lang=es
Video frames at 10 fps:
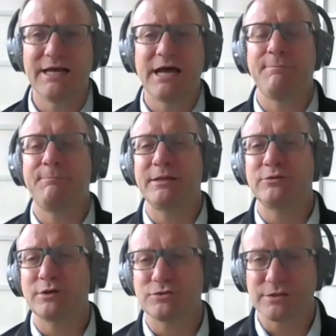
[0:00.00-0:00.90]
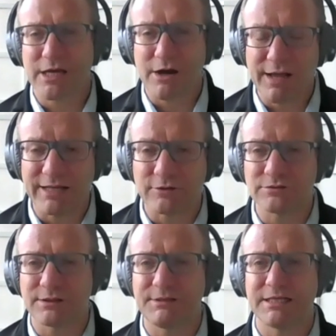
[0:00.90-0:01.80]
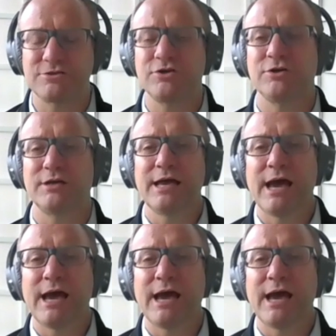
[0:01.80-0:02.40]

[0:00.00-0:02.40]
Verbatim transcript: aspectos asociados a la contaminación,